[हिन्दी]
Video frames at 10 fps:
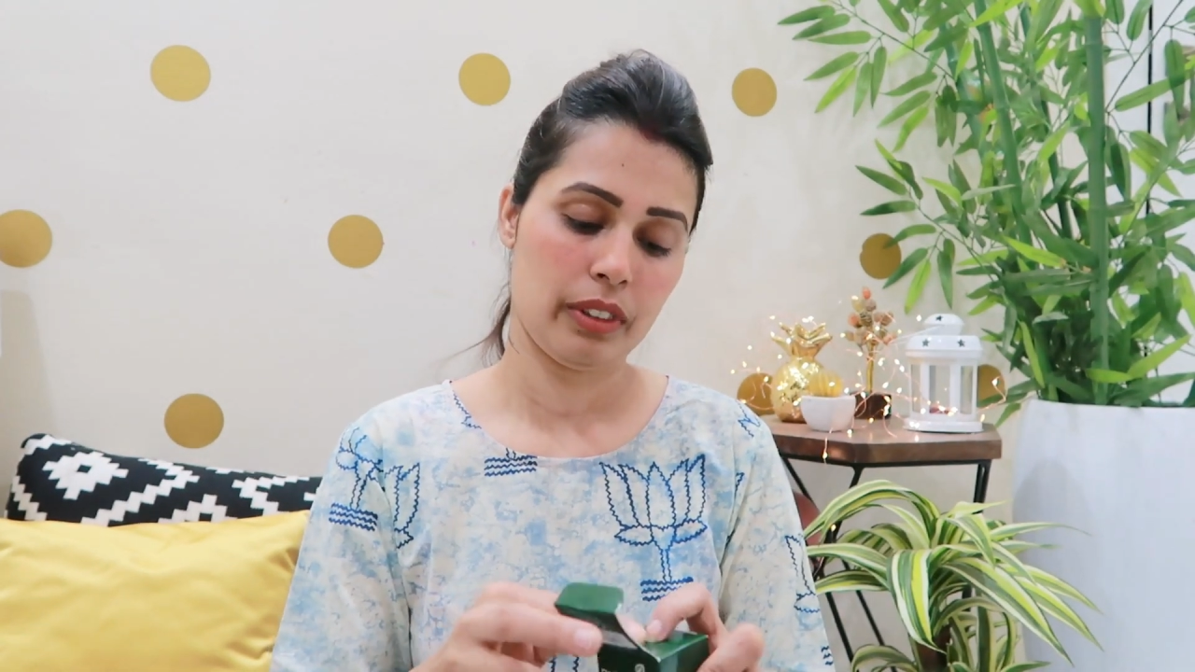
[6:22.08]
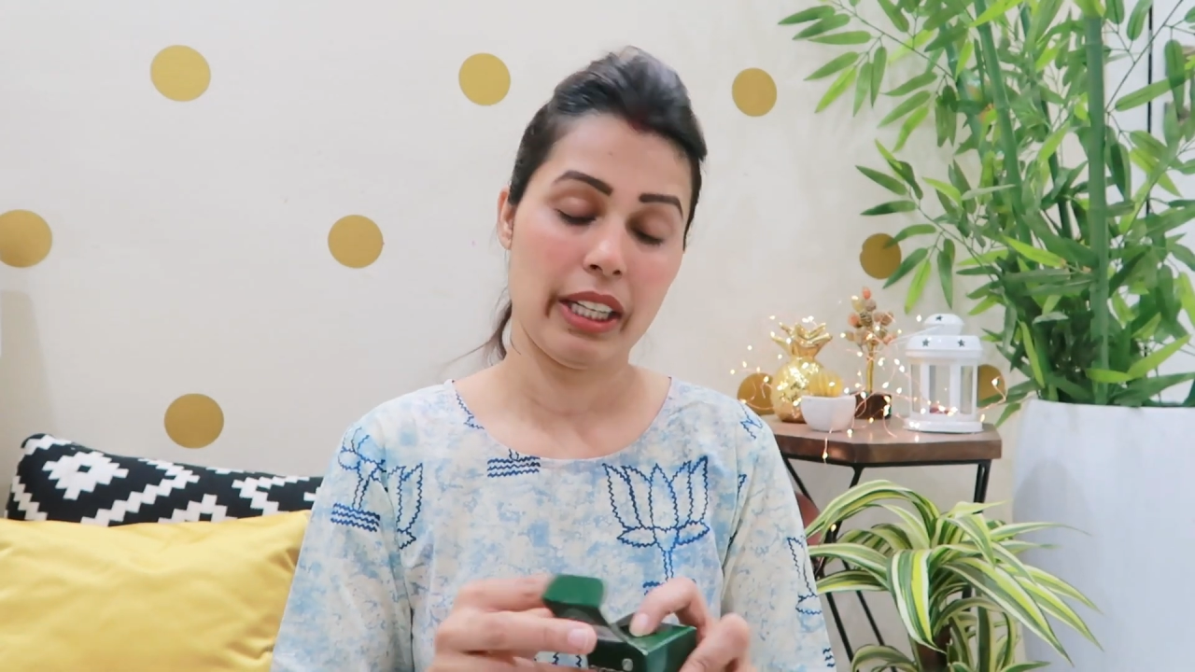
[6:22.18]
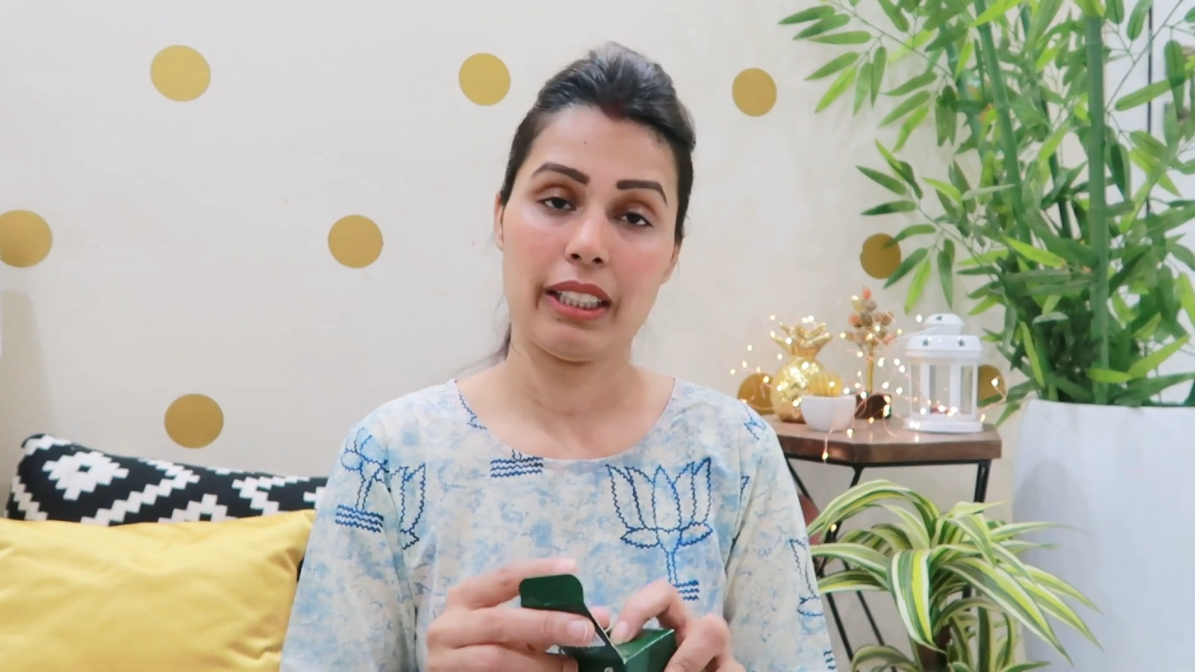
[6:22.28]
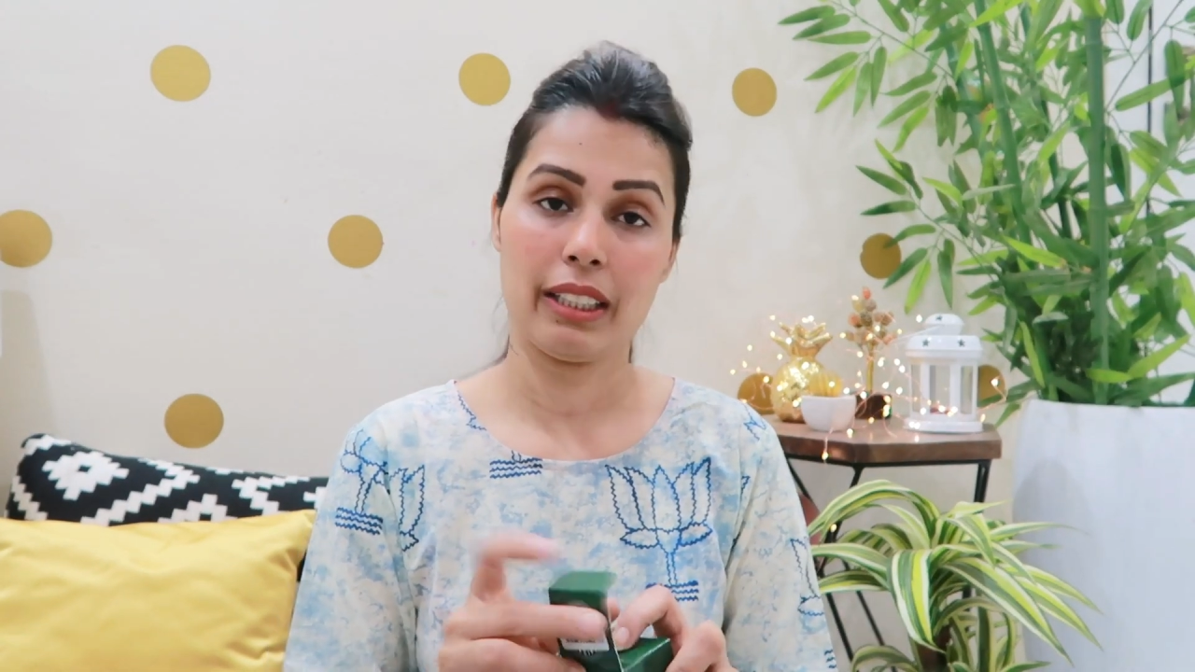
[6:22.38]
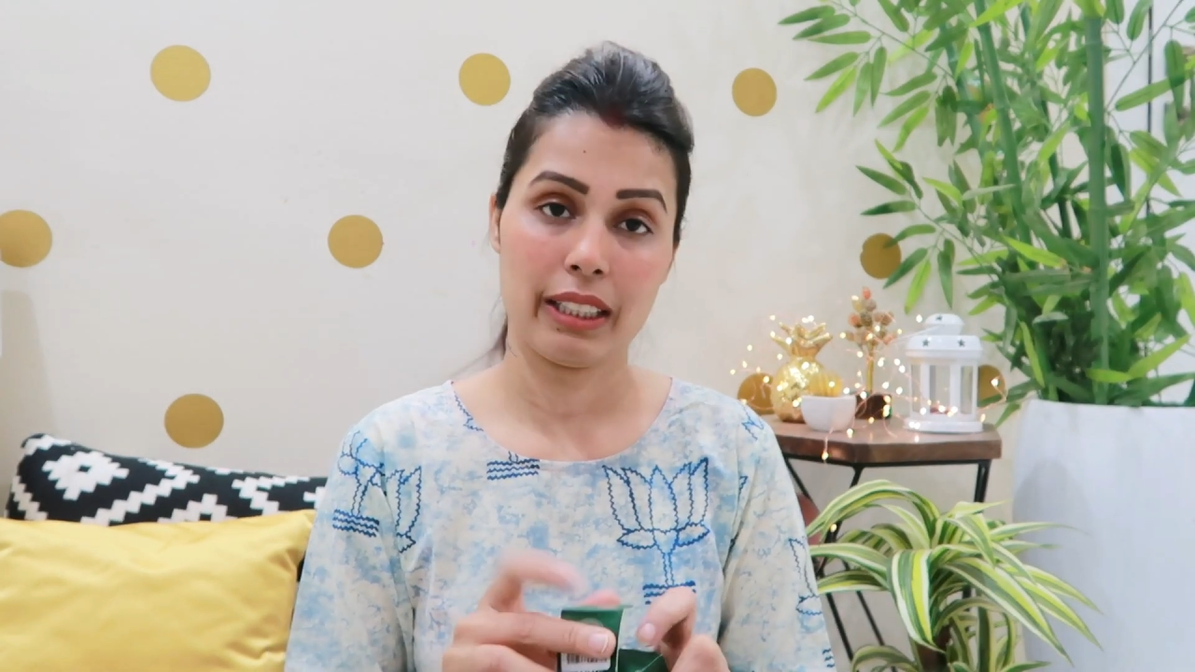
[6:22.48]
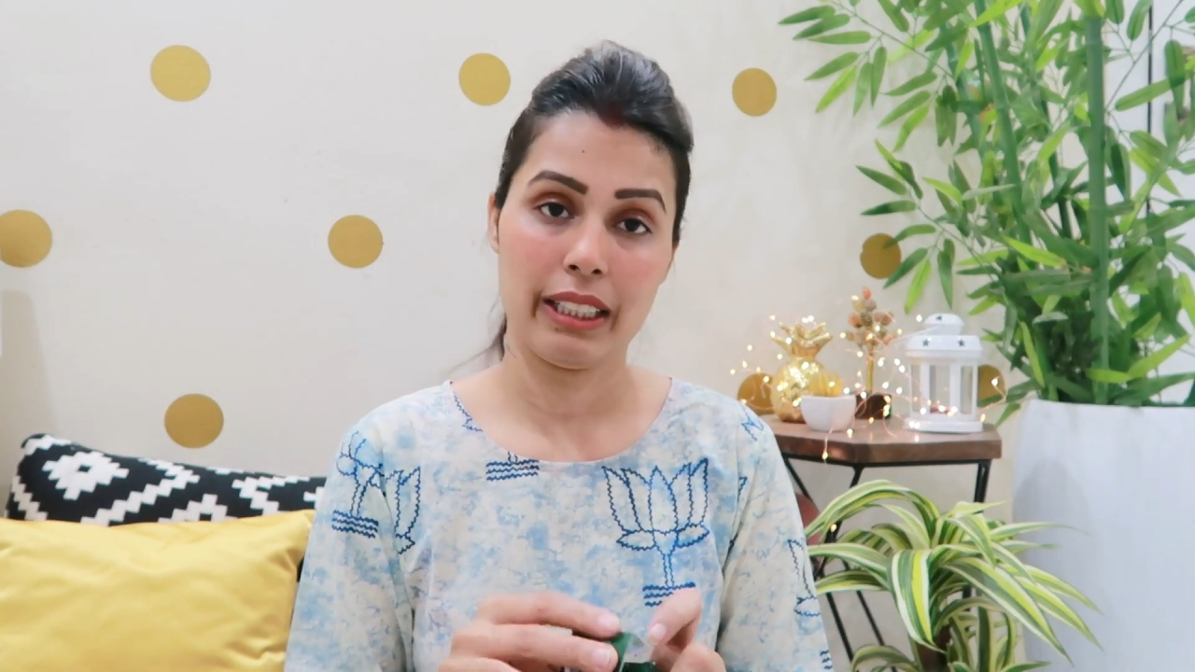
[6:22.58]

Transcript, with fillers: ट्राई करके